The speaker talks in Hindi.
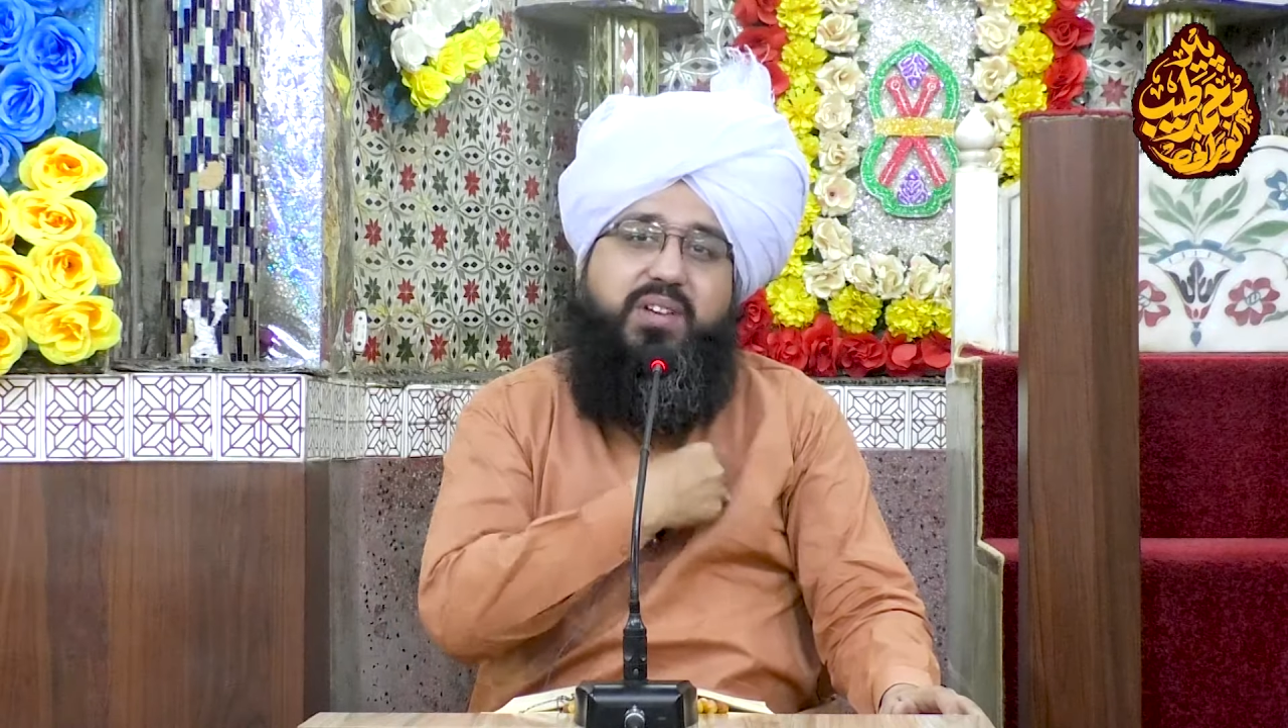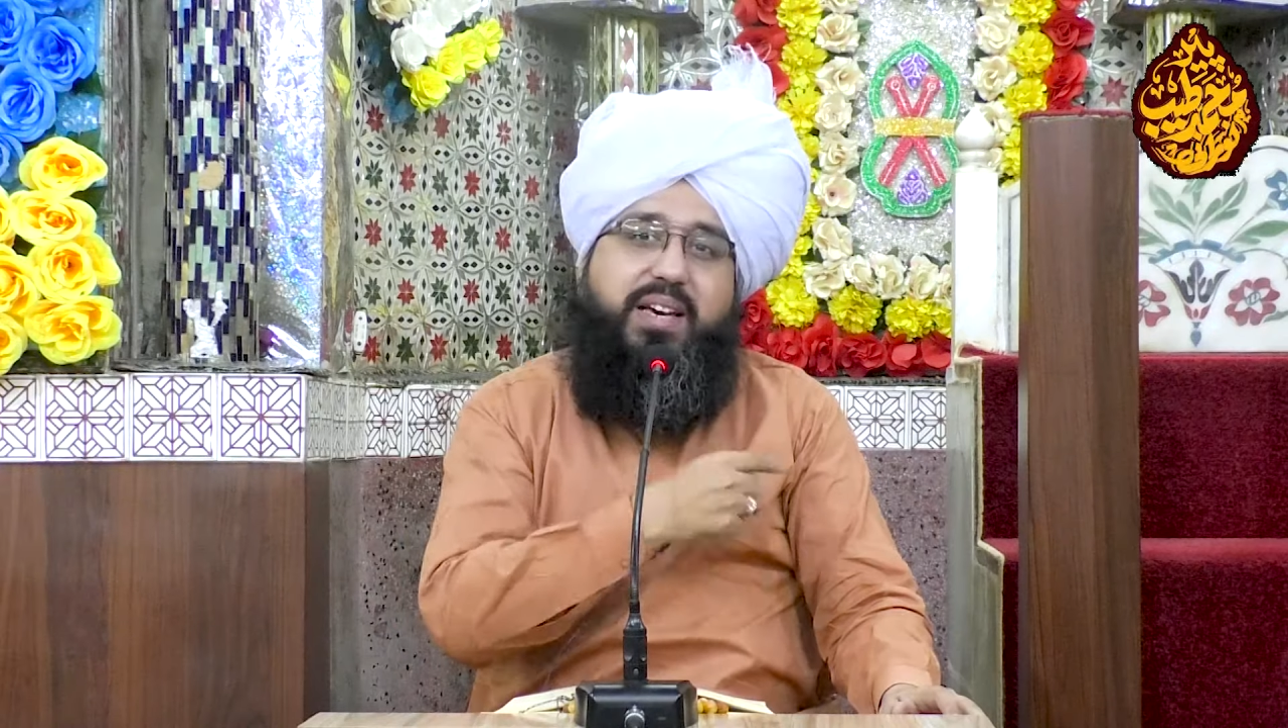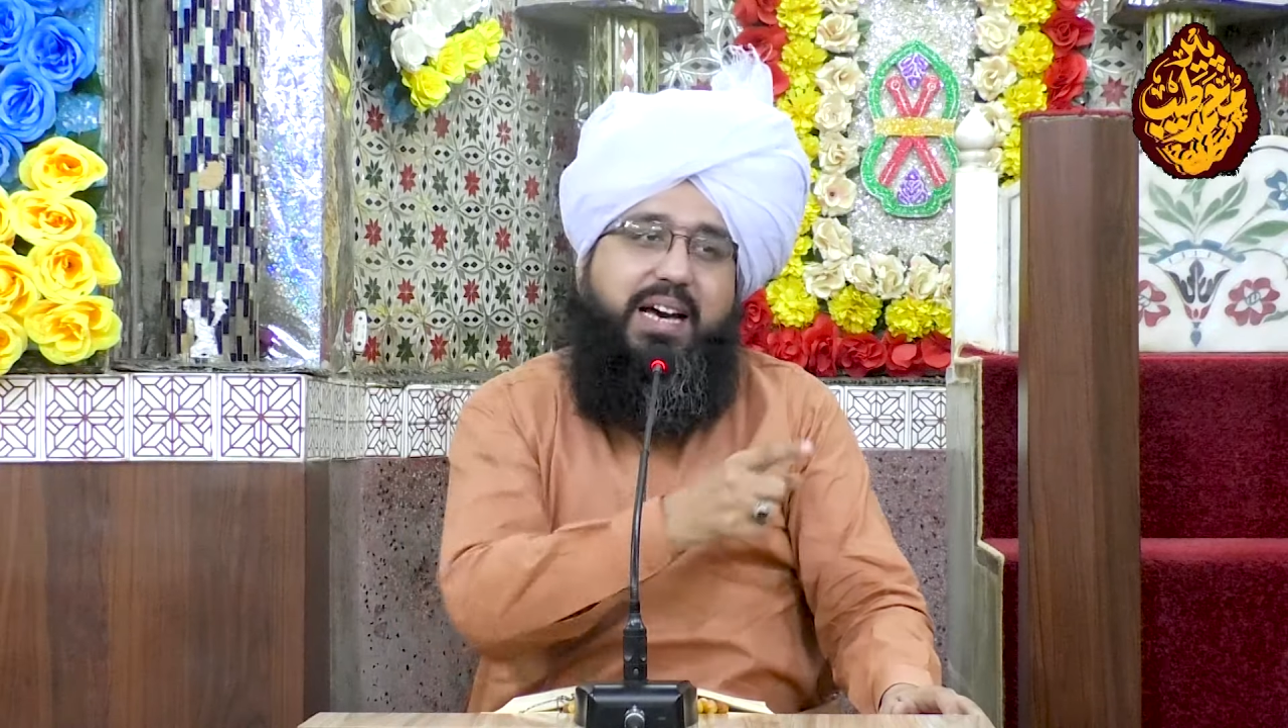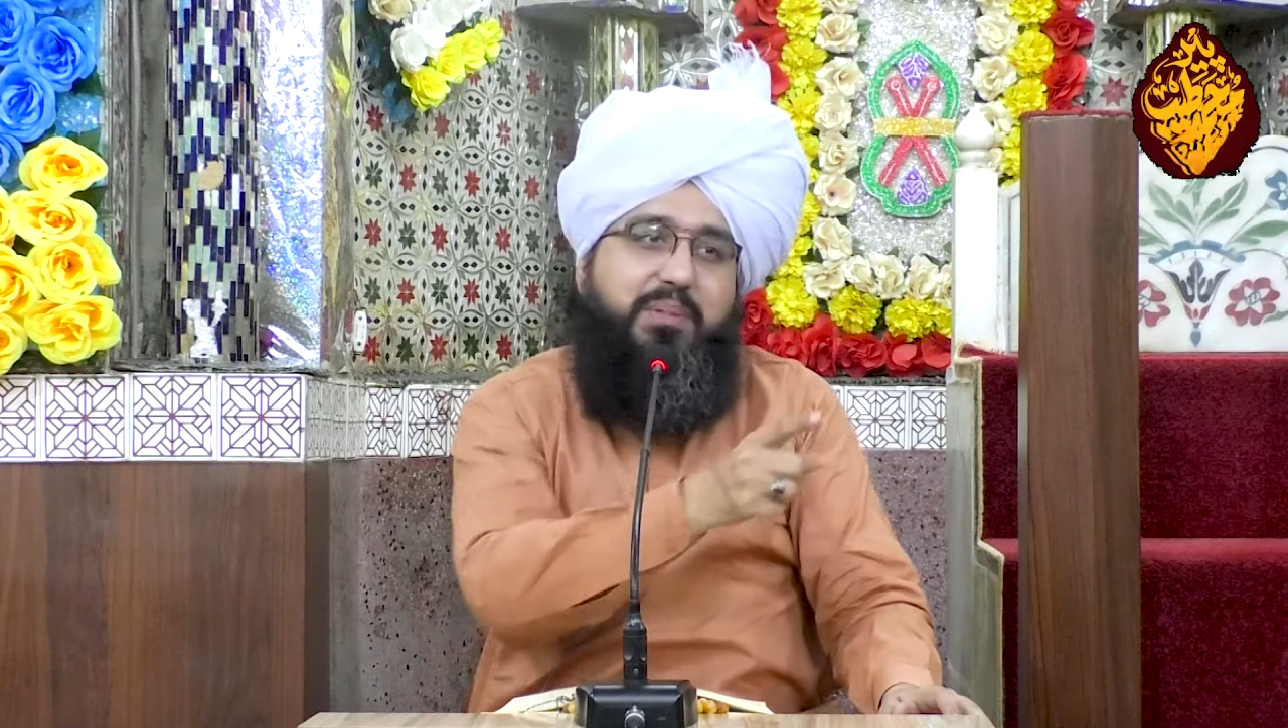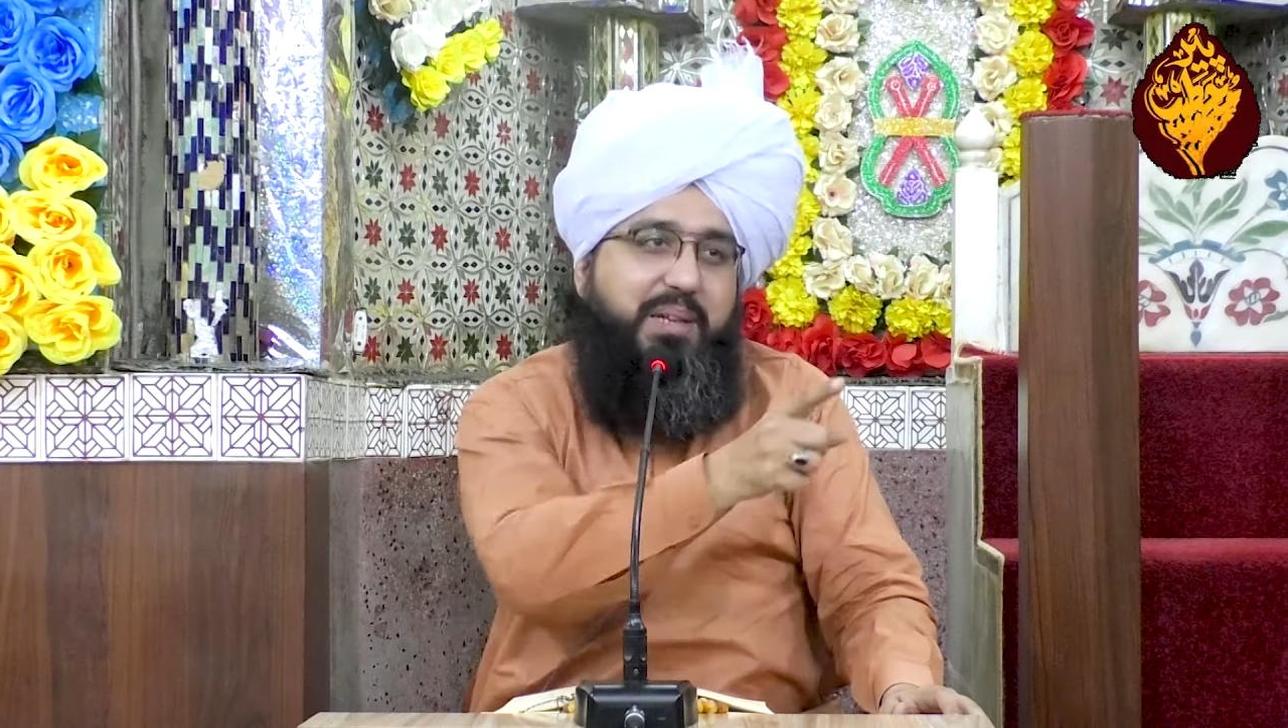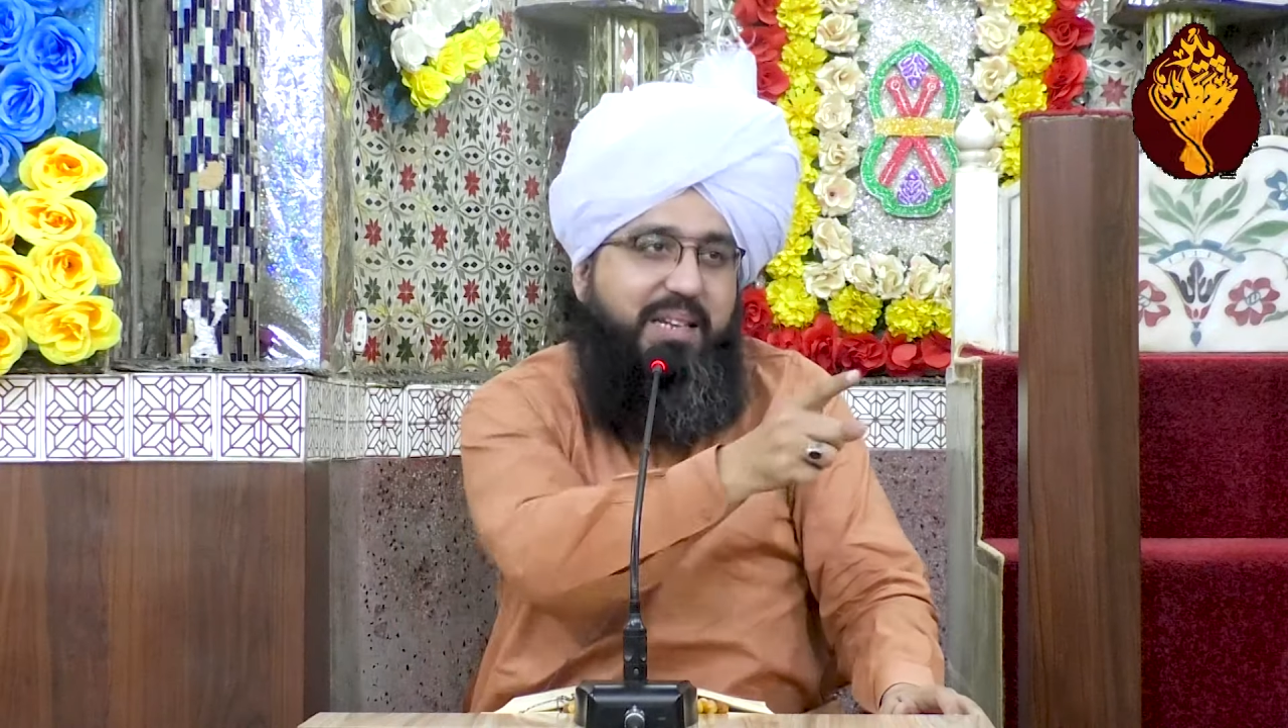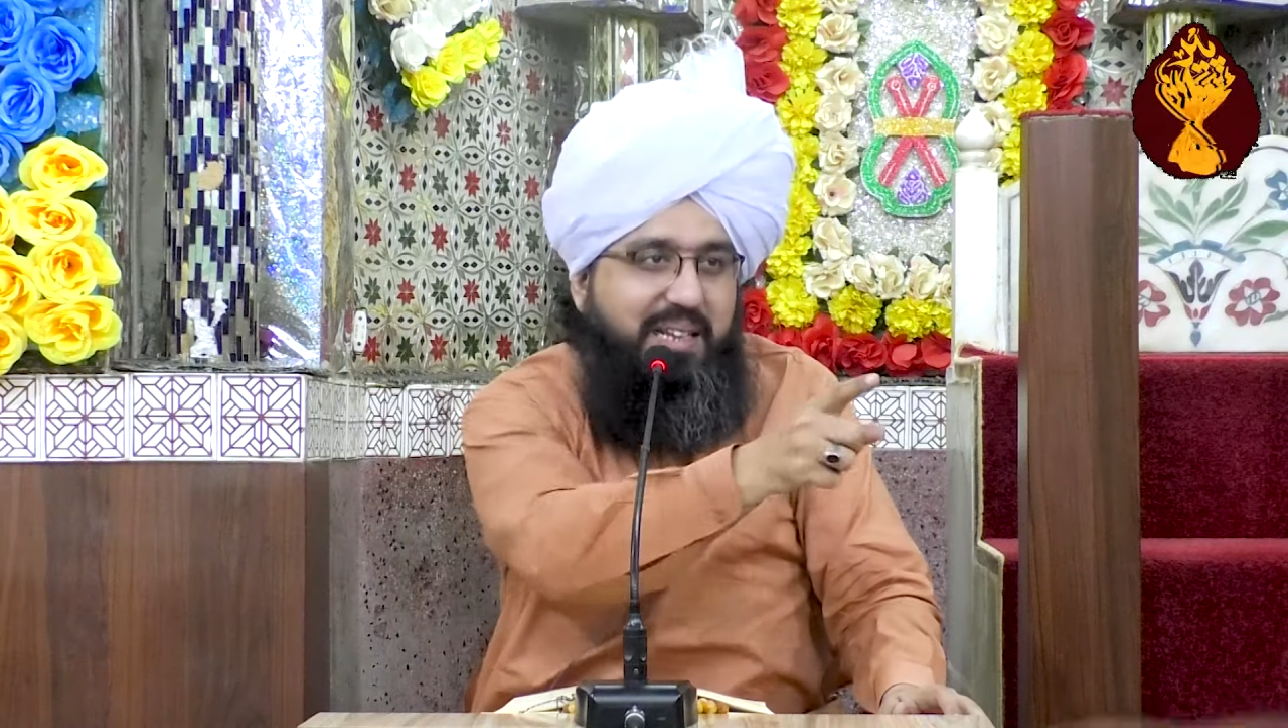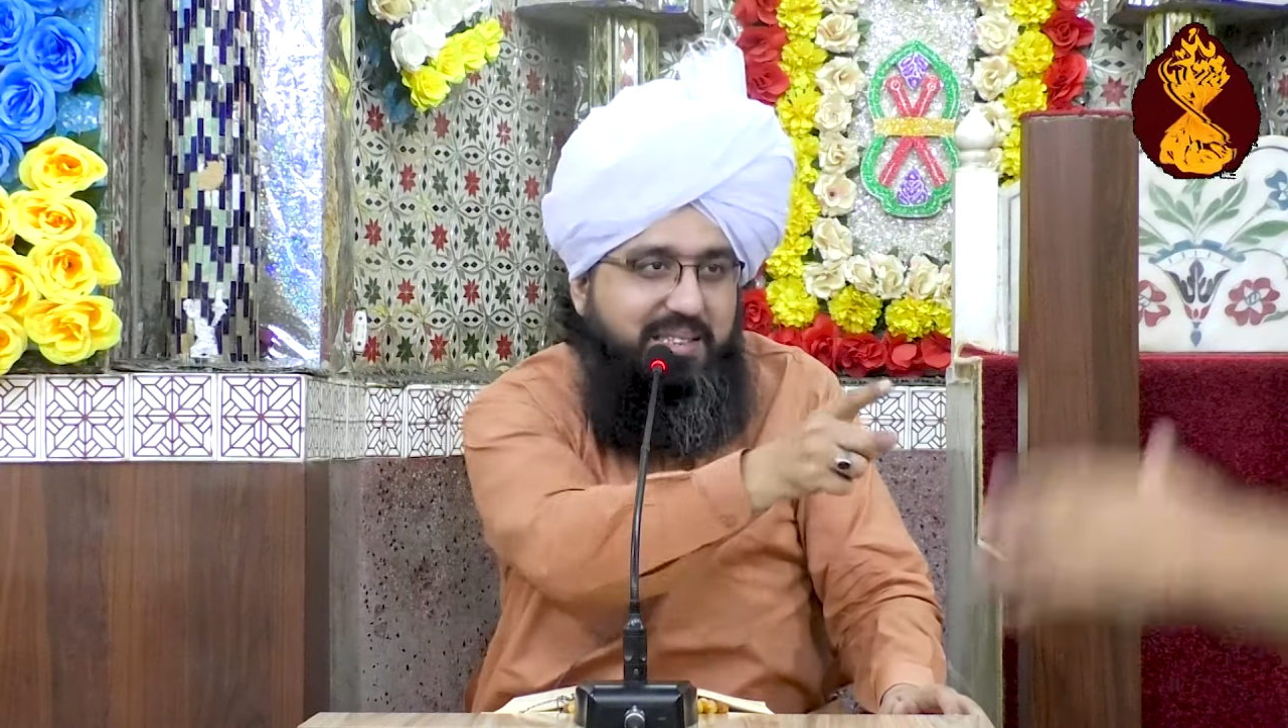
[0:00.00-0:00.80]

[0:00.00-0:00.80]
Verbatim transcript: से खैर मिलने